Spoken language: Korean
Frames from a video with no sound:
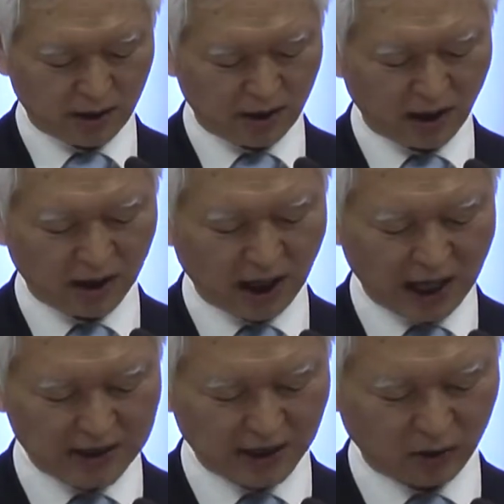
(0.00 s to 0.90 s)

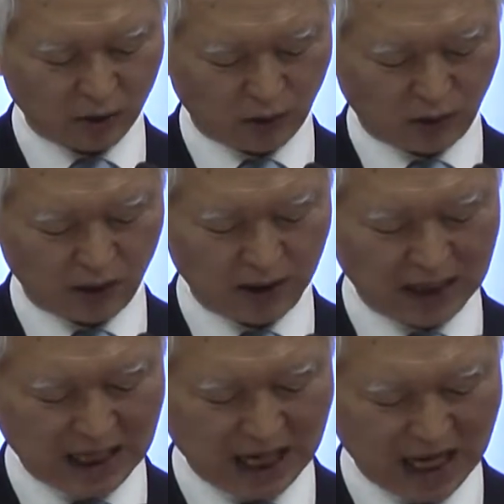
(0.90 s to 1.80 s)
내가 아직도
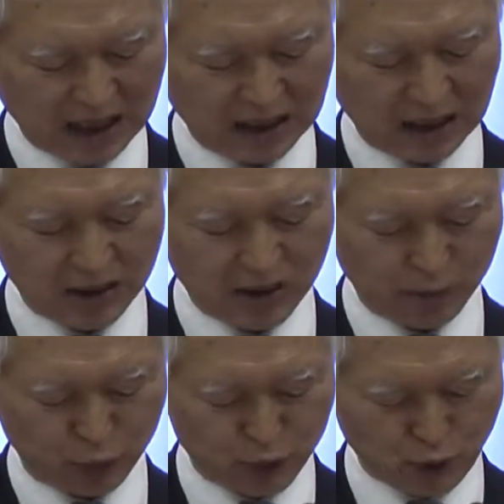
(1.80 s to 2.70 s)
한
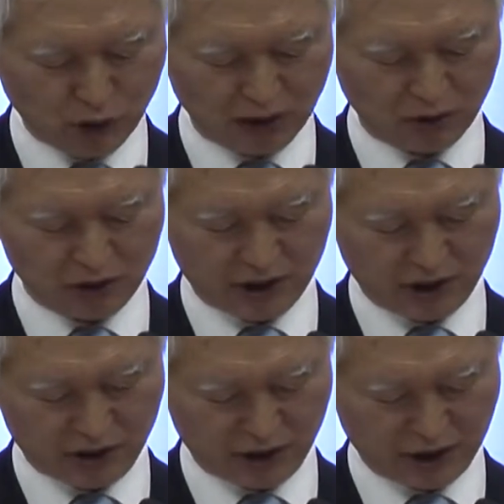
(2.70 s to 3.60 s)
가지 부족한 것이
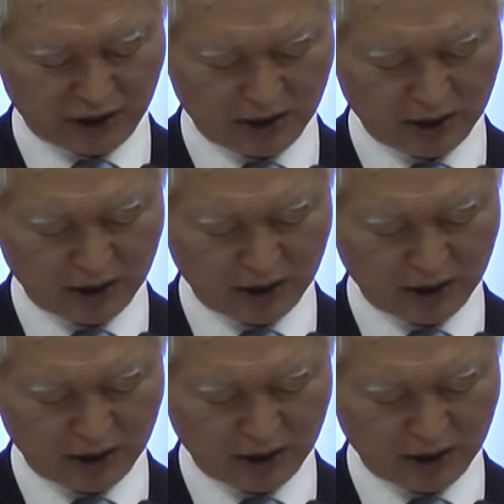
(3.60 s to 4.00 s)
있으니